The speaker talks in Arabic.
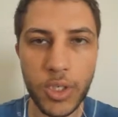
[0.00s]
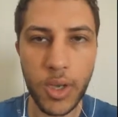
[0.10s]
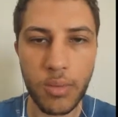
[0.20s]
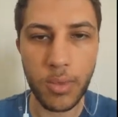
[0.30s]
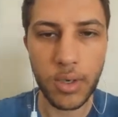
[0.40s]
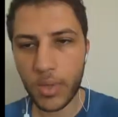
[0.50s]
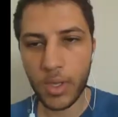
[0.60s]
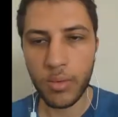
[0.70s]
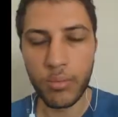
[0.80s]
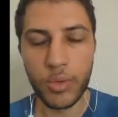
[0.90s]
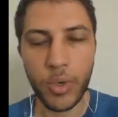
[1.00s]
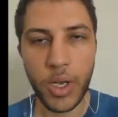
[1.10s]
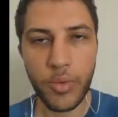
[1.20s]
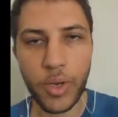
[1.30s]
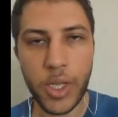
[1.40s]
شارما من
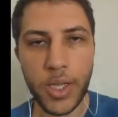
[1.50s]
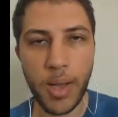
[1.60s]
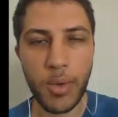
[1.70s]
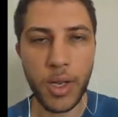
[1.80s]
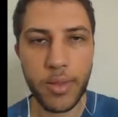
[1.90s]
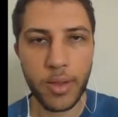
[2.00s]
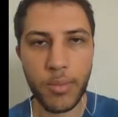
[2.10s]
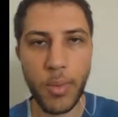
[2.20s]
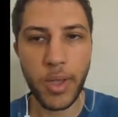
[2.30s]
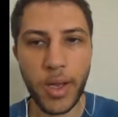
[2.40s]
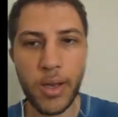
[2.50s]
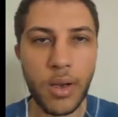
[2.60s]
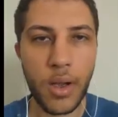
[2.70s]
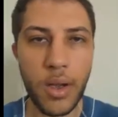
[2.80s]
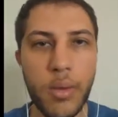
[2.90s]
مؤلف الكتاب الأكثر مبيعا
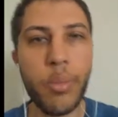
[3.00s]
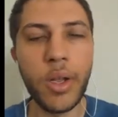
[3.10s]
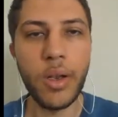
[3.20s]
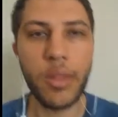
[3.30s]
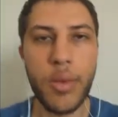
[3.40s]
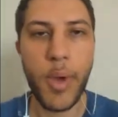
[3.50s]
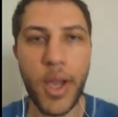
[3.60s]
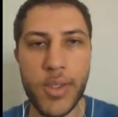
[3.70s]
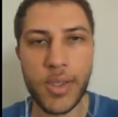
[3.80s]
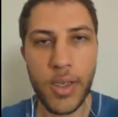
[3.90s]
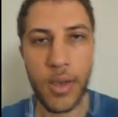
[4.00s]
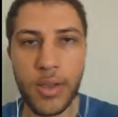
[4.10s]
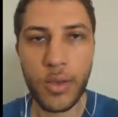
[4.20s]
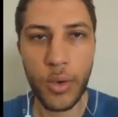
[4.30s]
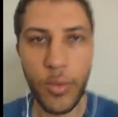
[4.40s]
الراهب الذي باع
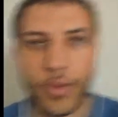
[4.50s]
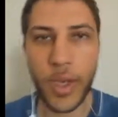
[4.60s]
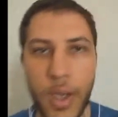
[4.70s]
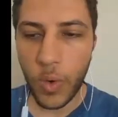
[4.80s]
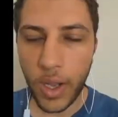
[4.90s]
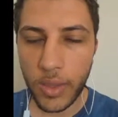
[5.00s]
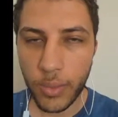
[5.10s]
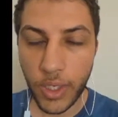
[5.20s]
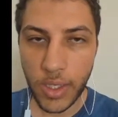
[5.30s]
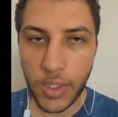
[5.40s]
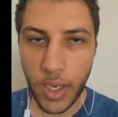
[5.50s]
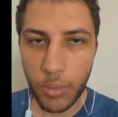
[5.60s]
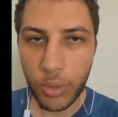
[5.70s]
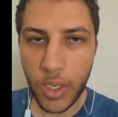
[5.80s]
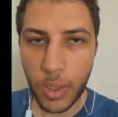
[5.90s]
سيارته الفراء واحد من أنجح
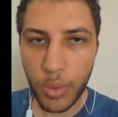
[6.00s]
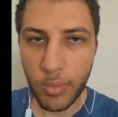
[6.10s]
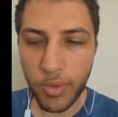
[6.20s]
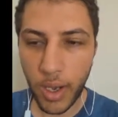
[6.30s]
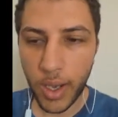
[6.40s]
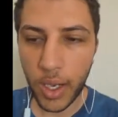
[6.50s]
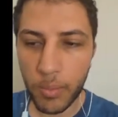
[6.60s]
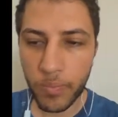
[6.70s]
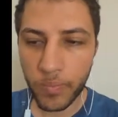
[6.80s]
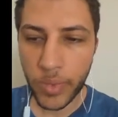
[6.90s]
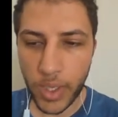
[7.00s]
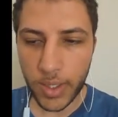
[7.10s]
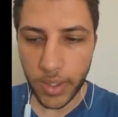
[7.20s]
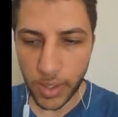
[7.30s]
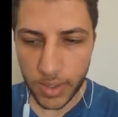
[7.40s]
المدربين في العالم
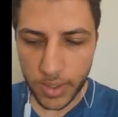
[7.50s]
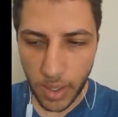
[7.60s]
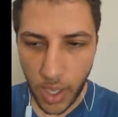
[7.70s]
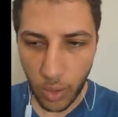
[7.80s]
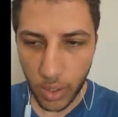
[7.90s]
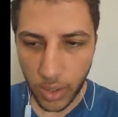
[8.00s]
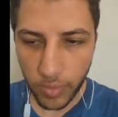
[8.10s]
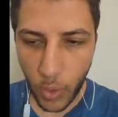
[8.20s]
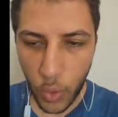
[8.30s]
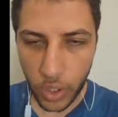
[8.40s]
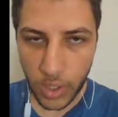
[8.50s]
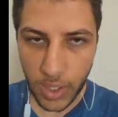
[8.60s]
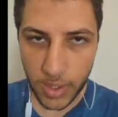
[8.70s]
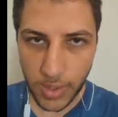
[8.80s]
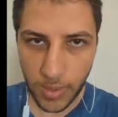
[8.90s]
تركت أسرار التفوق
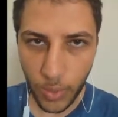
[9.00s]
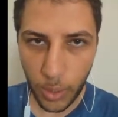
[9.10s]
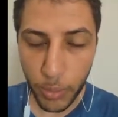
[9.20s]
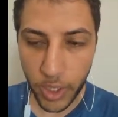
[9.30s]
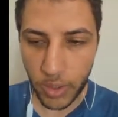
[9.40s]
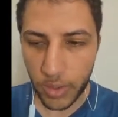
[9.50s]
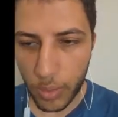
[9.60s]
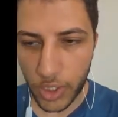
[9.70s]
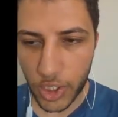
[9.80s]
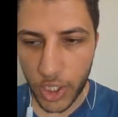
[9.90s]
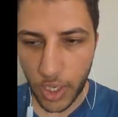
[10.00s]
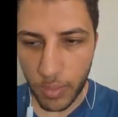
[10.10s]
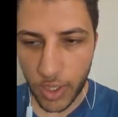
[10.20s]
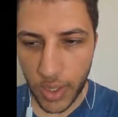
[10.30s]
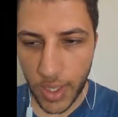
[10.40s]
الشخصي والمهني روبن
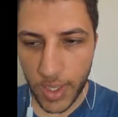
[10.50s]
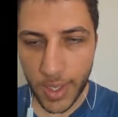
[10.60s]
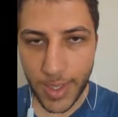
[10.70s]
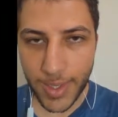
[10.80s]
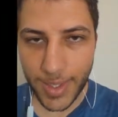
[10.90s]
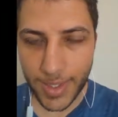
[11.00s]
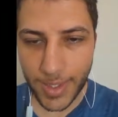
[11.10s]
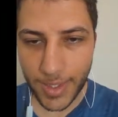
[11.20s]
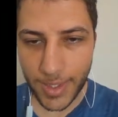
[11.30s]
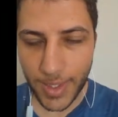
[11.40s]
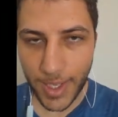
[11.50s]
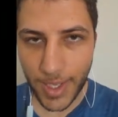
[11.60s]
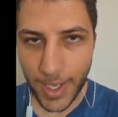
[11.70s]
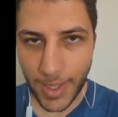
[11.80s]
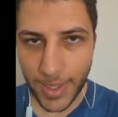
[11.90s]
شارما The Greatest The
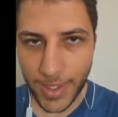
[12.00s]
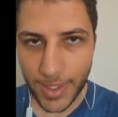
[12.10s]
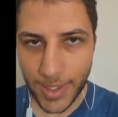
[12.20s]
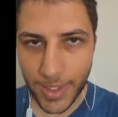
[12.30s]
Greatness